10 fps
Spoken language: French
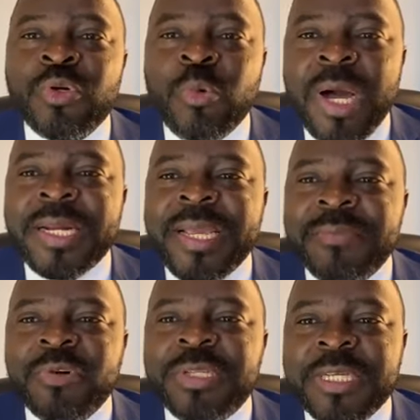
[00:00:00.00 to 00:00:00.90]
Le noir
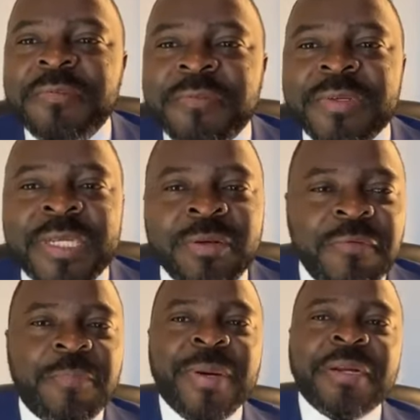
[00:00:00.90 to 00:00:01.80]
est émotif,
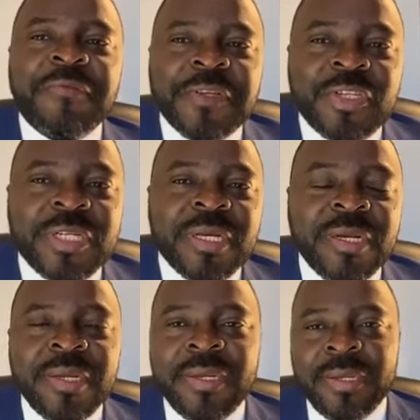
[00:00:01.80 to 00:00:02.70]
il ne veut pas réfléchir.